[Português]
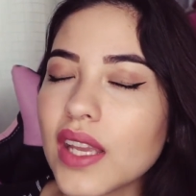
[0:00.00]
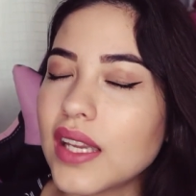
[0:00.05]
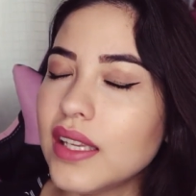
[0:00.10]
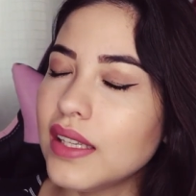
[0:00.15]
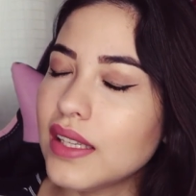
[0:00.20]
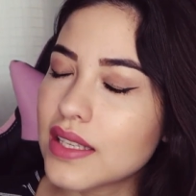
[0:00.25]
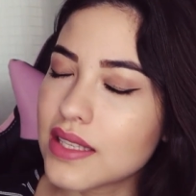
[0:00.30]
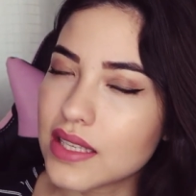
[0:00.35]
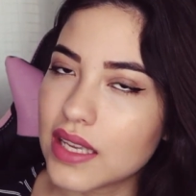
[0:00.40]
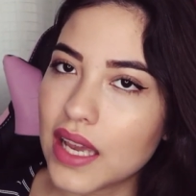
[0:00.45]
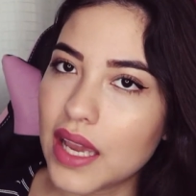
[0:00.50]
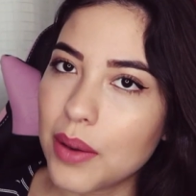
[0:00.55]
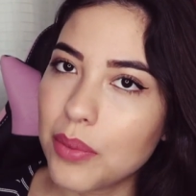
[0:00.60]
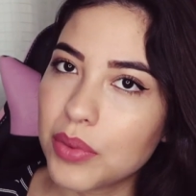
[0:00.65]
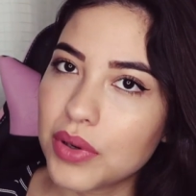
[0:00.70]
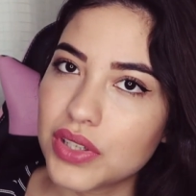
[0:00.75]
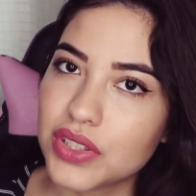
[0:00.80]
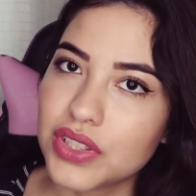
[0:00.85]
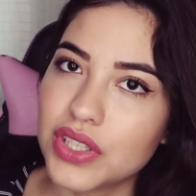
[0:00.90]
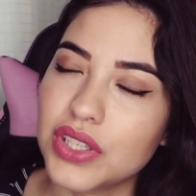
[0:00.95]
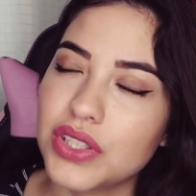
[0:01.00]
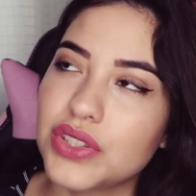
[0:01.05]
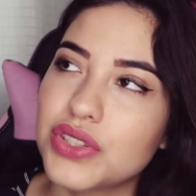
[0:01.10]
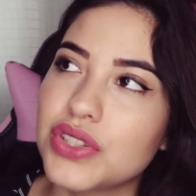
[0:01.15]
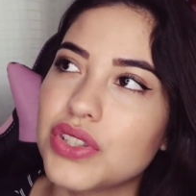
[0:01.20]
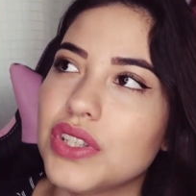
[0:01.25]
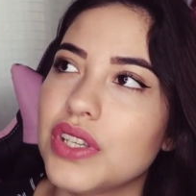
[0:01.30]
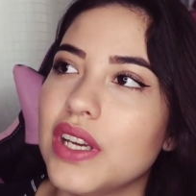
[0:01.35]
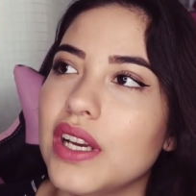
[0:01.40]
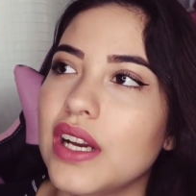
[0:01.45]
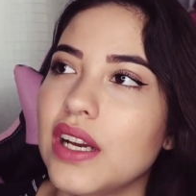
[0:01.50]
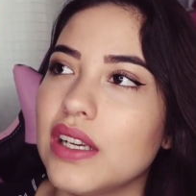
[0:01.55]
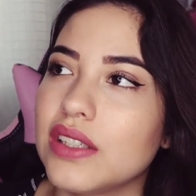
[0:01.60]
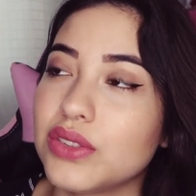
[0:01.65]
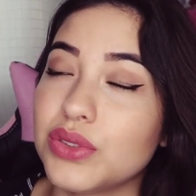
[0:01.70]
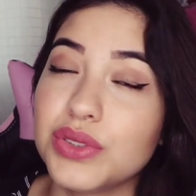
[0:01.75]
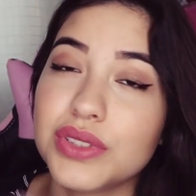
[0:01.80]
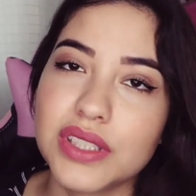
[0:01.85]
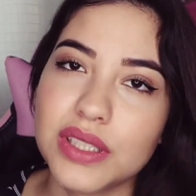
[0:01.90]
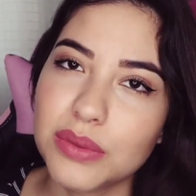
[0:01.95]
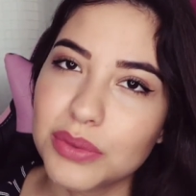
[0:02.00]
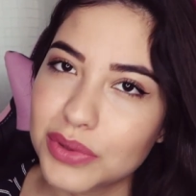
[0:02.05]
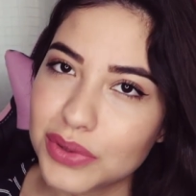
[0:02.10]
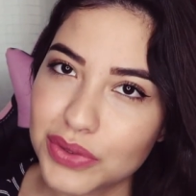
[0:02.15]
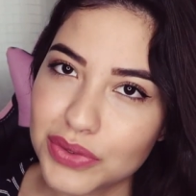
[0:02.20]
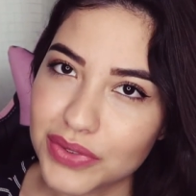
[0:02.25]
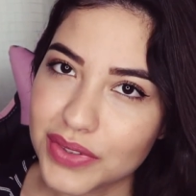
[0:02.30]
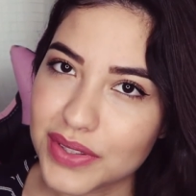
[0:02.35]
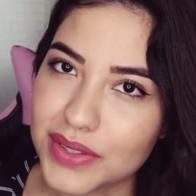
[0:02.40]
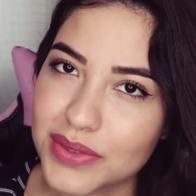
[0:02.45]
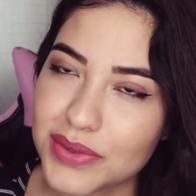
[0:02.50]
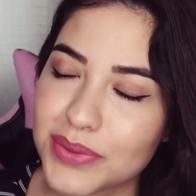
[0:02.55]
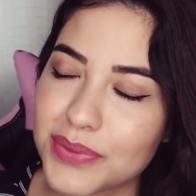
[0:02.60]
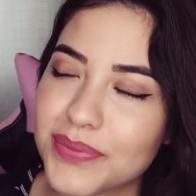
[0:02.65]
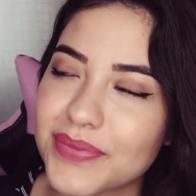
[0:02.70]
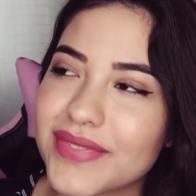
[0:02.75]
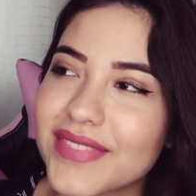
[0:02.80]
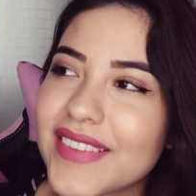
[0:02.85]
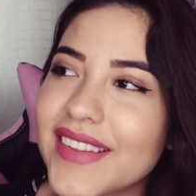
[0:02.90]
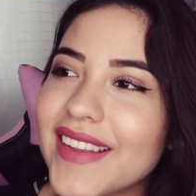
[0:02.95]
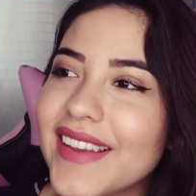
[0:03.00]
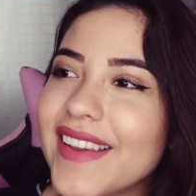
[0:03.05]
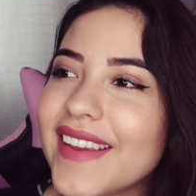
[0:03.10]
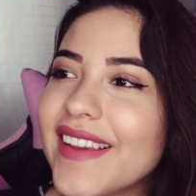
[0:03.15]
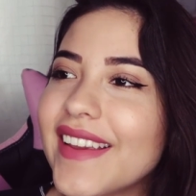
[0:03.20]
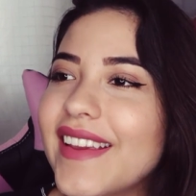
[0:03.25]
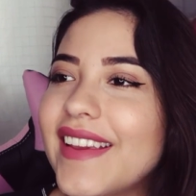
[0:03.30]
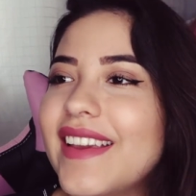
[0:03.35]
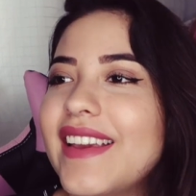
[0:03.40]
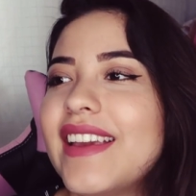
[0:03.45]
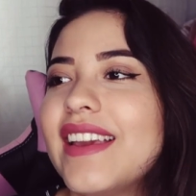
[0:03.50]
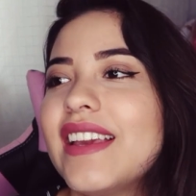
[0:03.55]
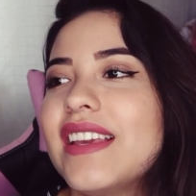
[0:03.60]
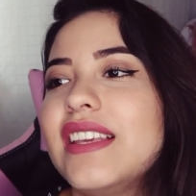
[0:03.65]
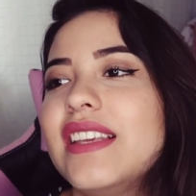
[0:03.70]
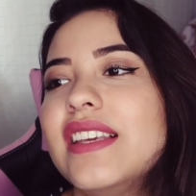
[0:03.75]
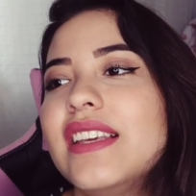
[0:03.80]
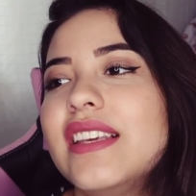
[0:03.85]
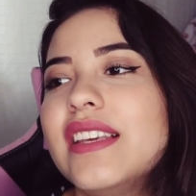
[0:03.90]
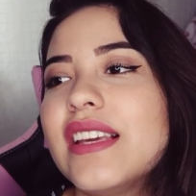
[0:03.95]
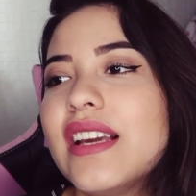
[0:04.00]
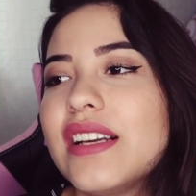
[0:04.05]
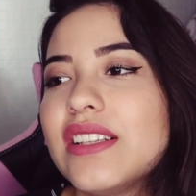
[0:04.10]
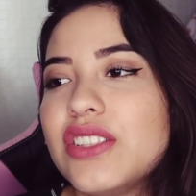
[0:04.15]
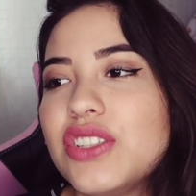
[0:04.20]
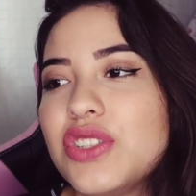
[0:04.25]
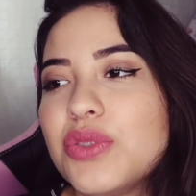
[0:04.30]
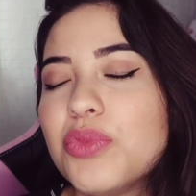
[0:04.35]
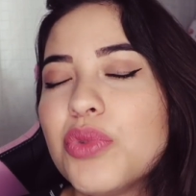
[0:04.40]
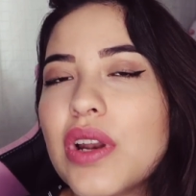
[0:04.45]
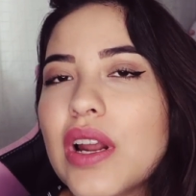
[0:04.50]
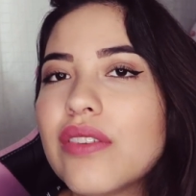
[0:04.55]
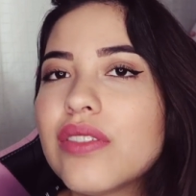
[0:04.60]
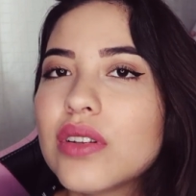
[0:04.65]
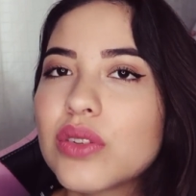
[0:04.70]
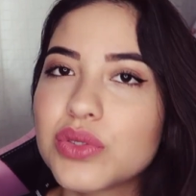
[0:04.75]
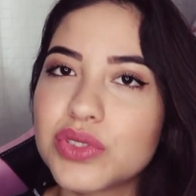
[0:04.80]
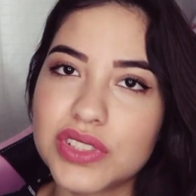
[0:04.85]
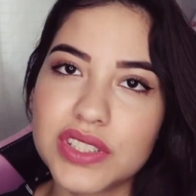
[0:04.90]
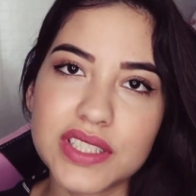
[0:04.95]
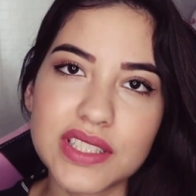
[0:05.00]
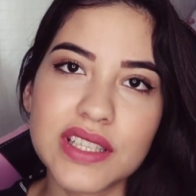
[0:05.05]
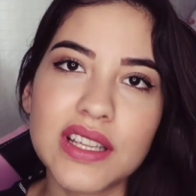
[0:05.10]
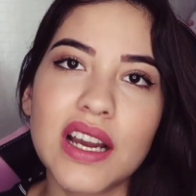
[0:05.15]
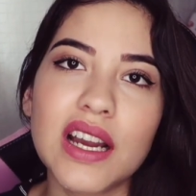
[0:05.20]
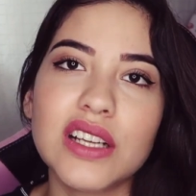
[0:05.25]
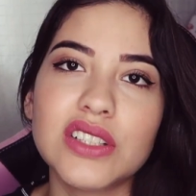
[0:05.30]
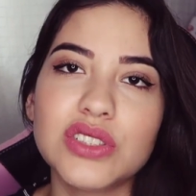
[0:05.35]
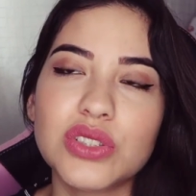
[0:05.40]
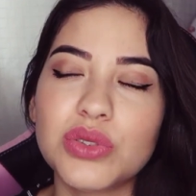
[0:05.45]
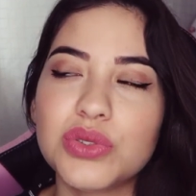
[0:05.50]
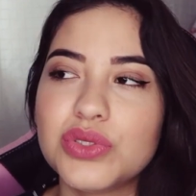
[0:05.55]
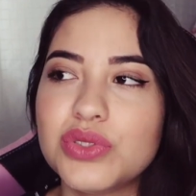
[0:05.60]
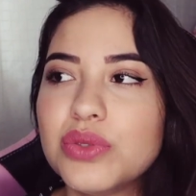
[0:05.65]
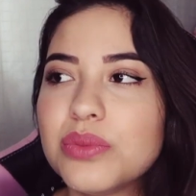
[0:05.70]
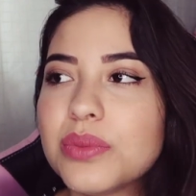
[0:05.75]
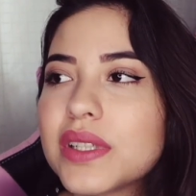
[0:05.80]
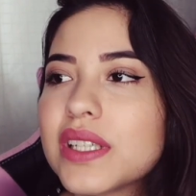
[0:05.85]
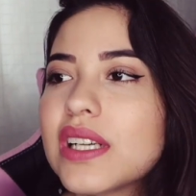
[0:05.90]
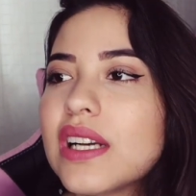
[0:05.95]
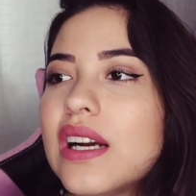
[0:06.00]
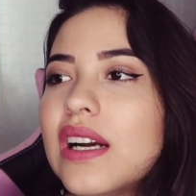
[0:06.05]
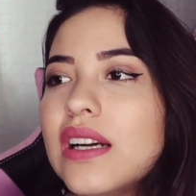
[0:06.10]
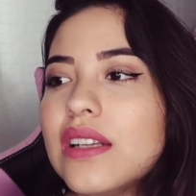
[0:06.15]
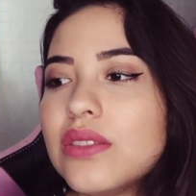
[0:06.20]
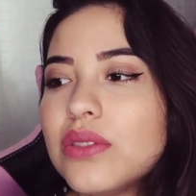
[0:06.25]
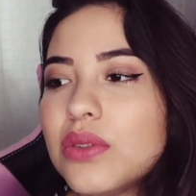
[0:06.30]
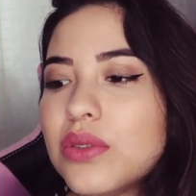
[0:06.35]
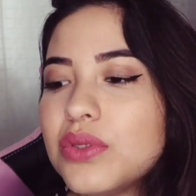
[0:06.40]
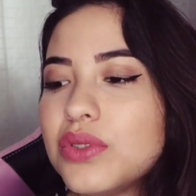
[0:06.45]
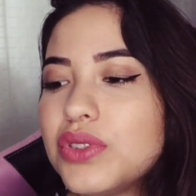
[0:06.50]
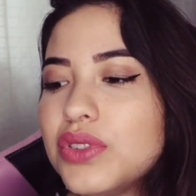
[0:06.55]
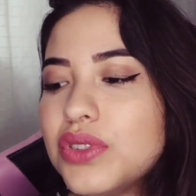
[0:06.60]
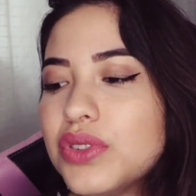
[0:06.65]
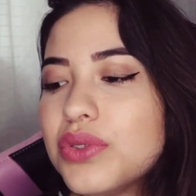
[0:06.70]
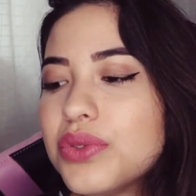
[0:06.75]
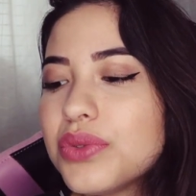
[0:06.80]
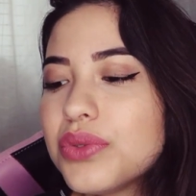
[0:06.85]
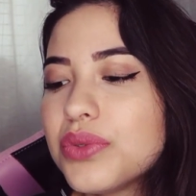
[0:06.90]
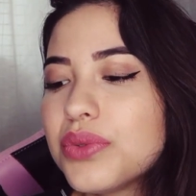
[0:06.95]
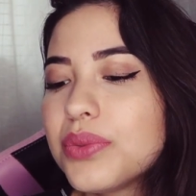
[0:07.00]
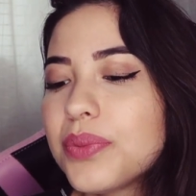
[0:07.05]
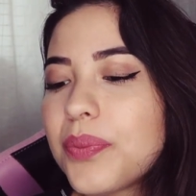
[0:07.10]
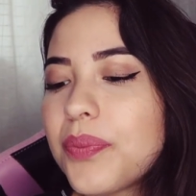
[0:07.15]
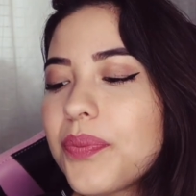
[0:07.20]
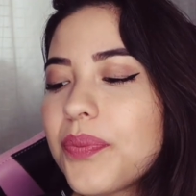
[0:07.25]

e nessa época, gente, as coisas eram muito difíceis. E a gente morava longe da cidade, longe do mercado, longe de tudo.